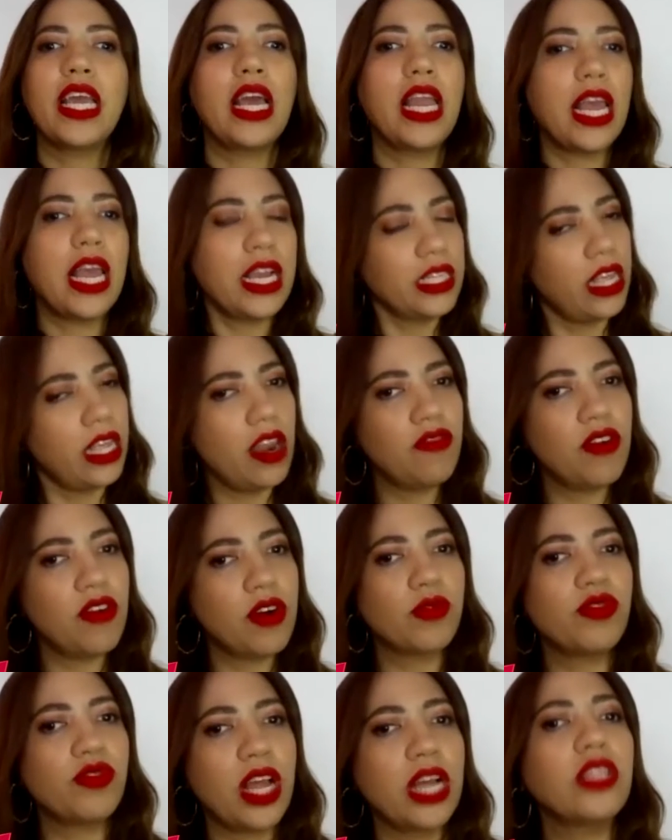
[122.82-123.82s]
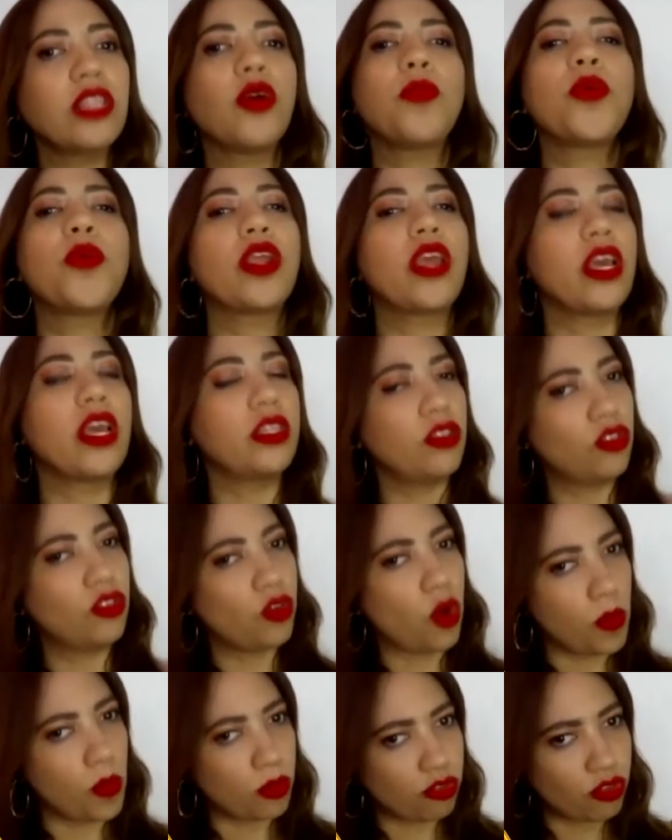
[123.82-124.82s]
que a la gente le fue gustando porque
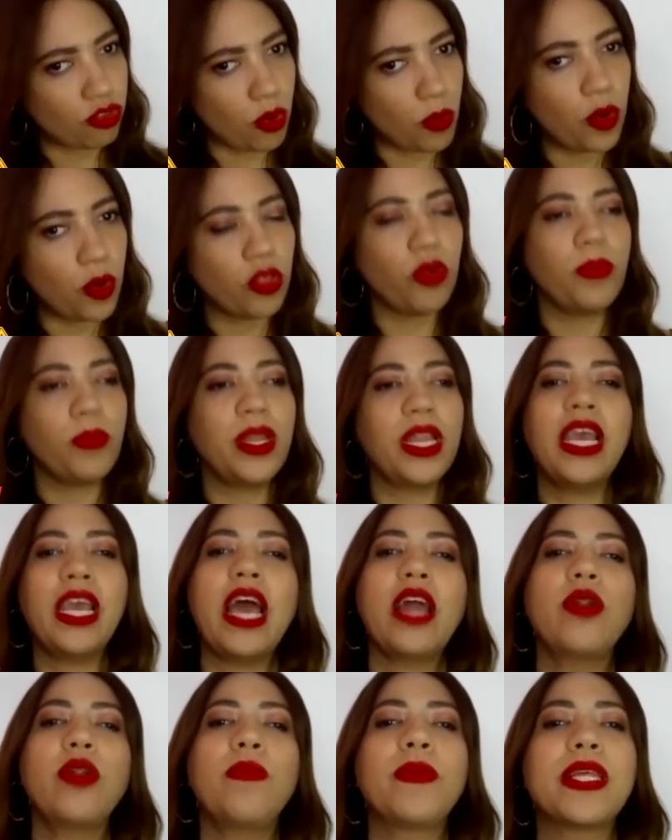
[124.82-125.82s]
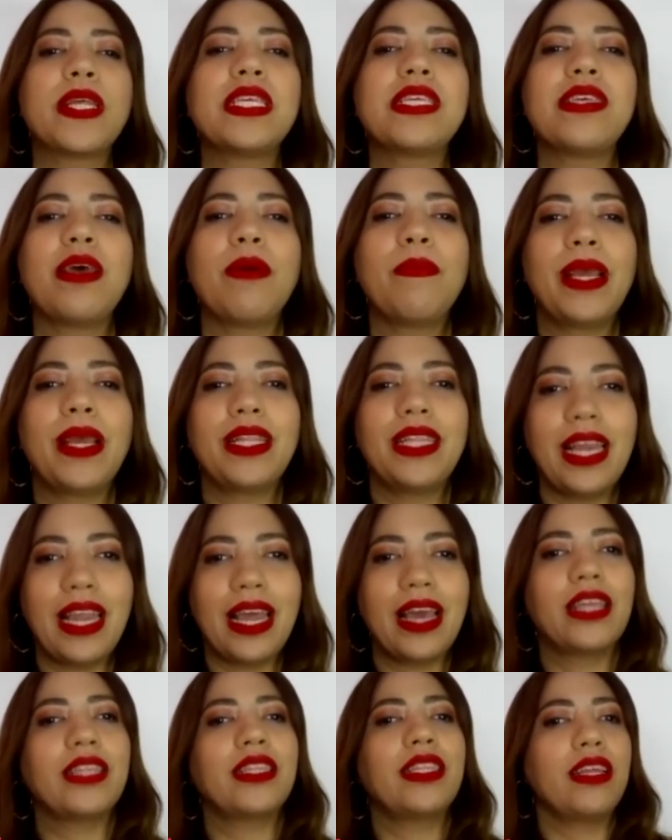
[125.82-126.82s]
como somos dominicanos precisamente,
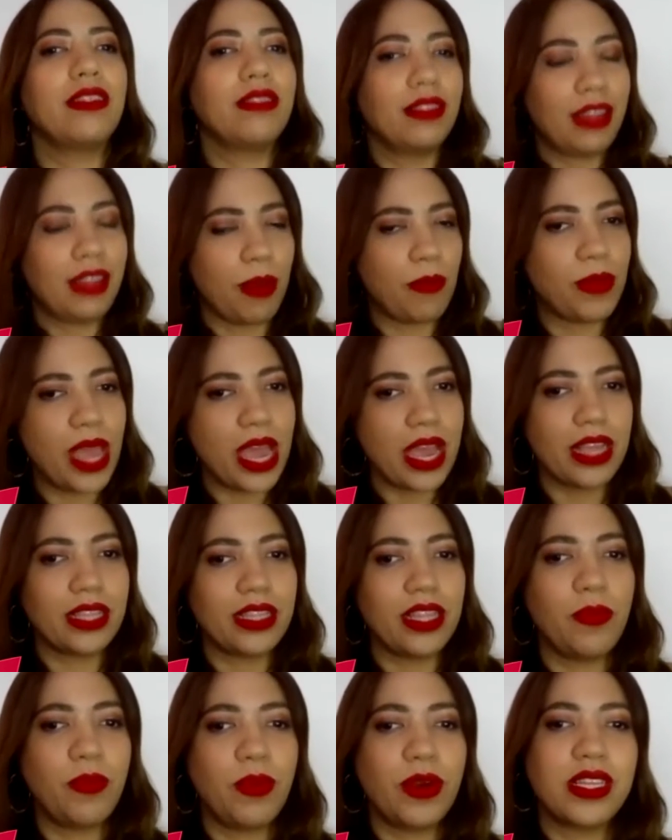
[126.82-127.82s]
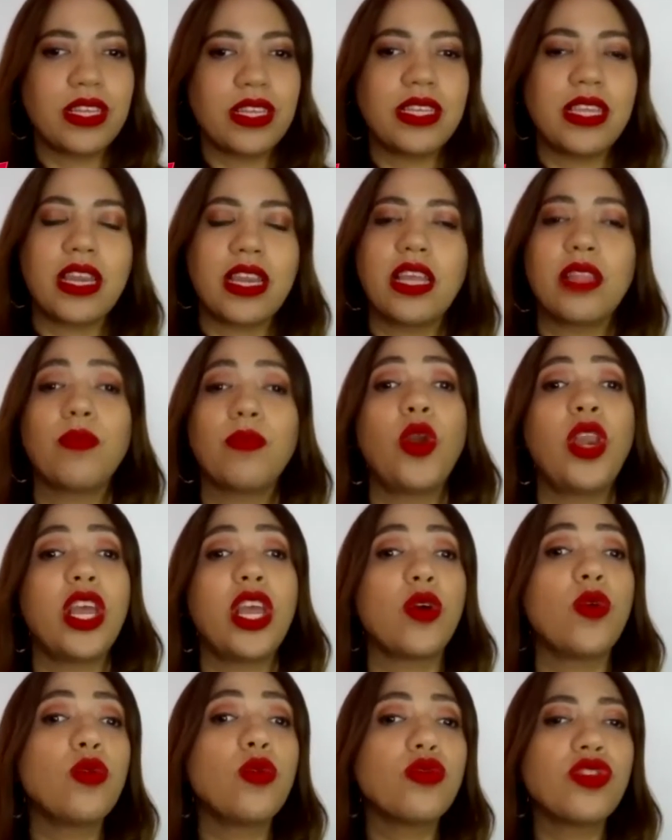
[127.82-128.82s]
la gente también está expuesta a ese ritmo,
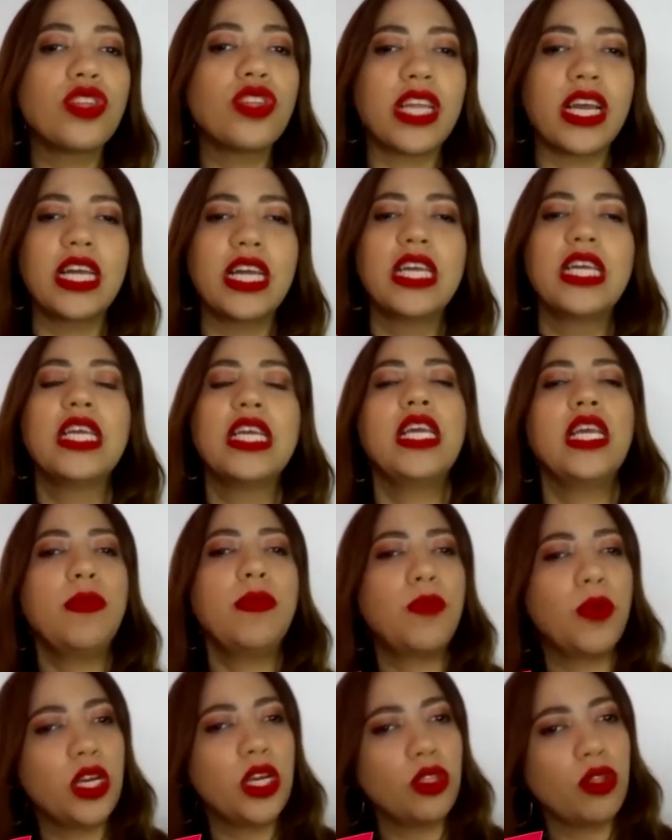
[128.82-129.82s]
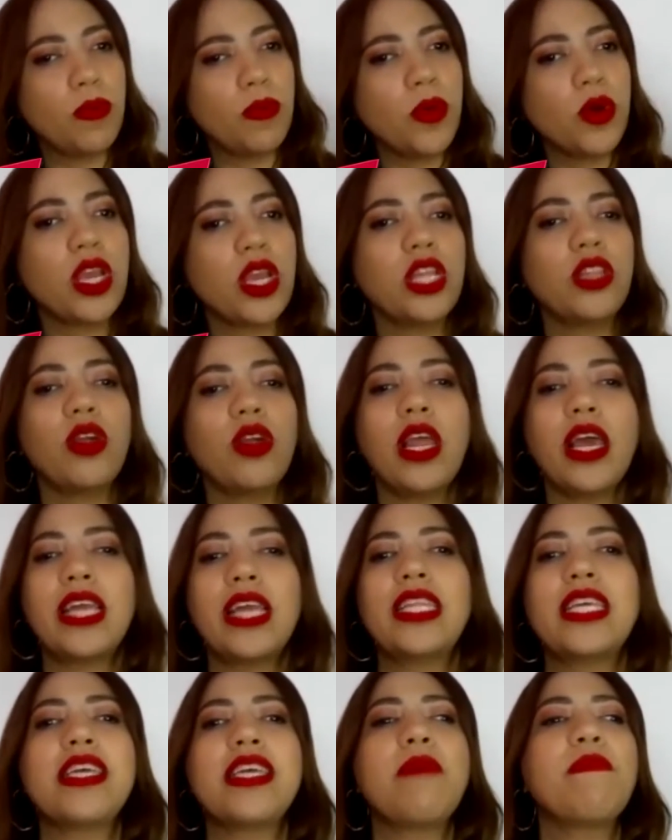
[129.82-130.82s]
le gusta y poquito a poquito la
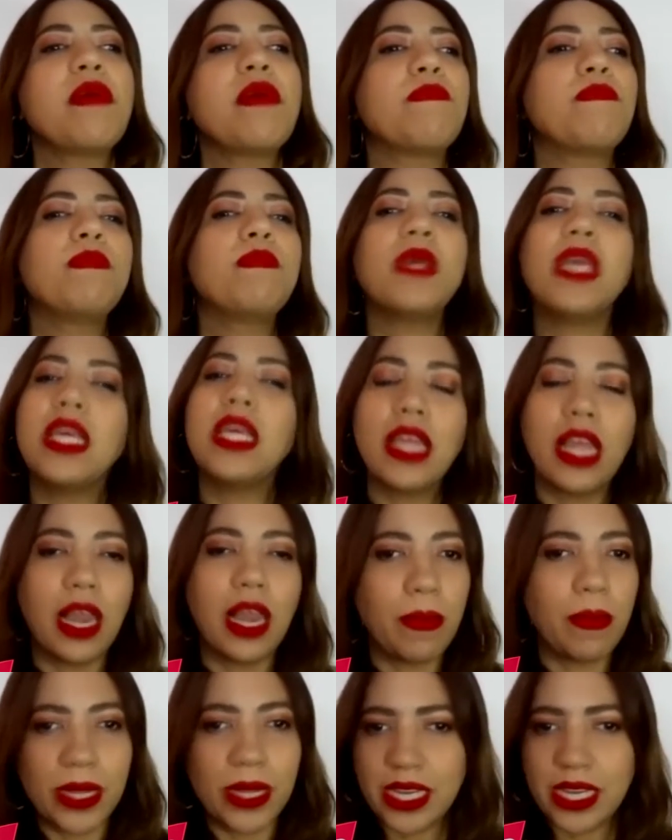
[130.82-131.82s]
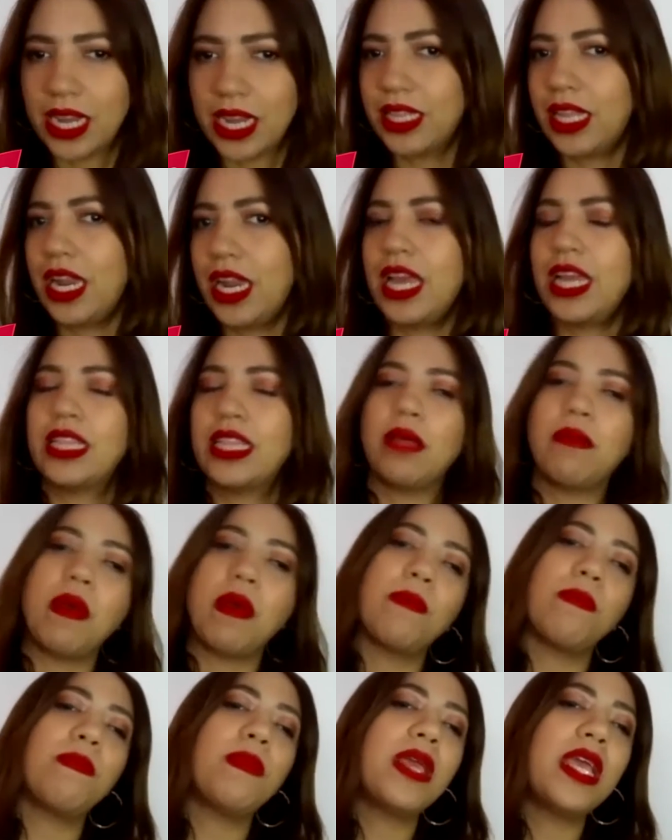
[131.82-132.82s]
gente ya me pide las bachatas, la gente
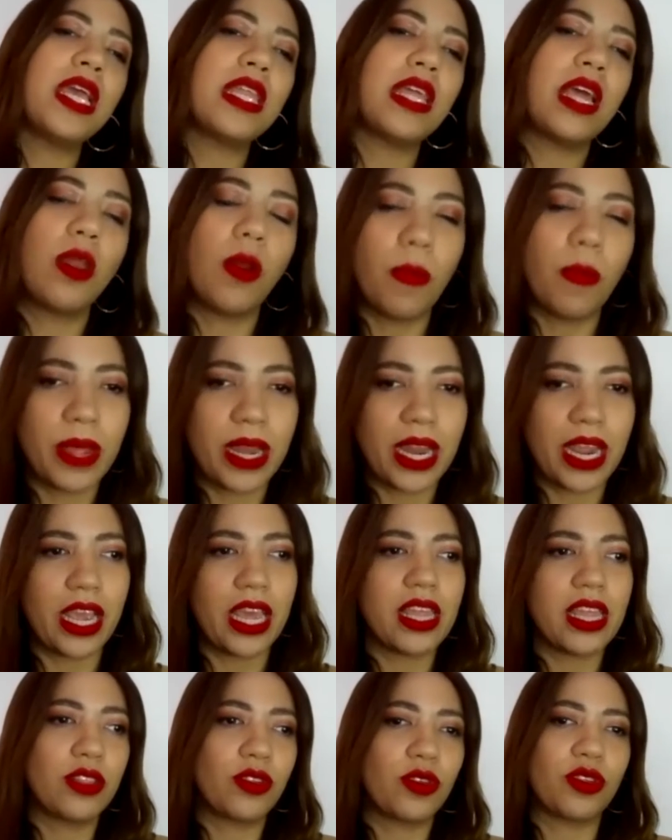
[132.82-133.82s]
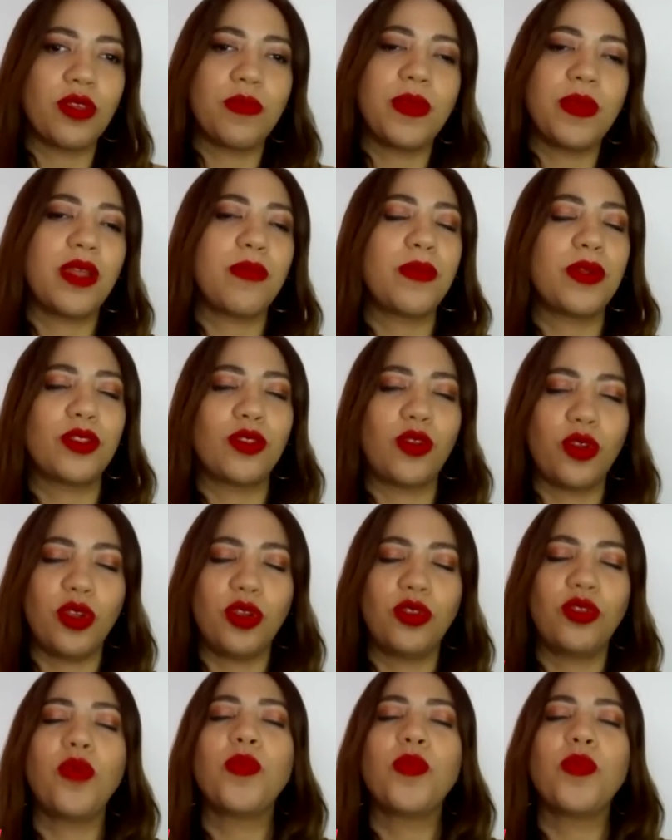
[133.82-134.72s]
me pide los merengues dentro de mi repertorio.